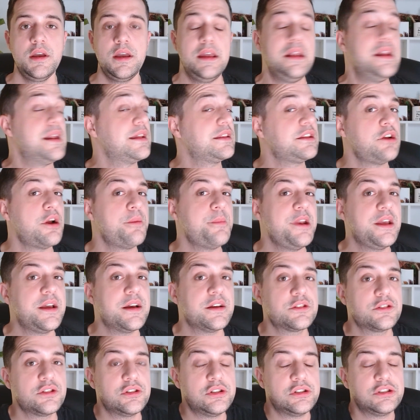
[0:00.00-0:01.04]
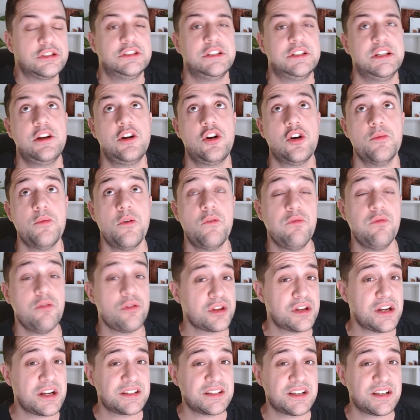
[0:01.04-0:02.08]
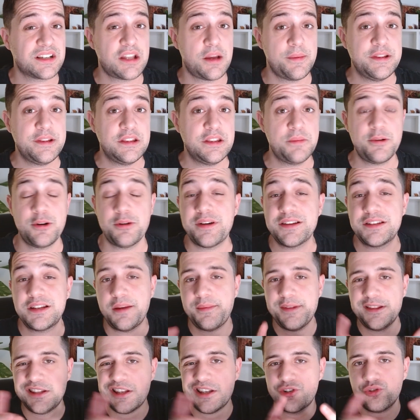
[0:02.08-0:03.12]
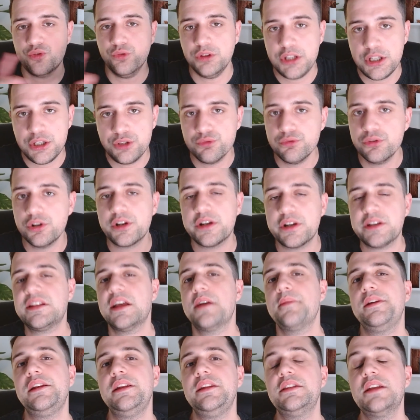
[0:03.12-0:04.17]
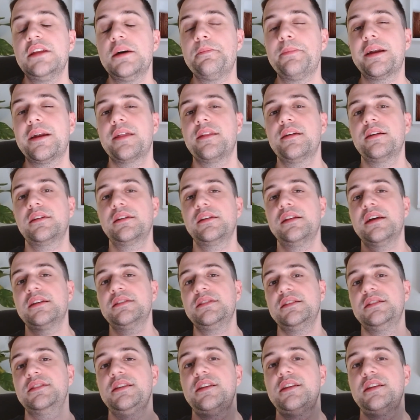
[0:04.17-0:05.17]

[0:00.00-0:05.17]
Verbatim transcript: En Latinoamérica esto no sé cómo funciona exactamente, pero básicamente es un título que te habilita para dar clases en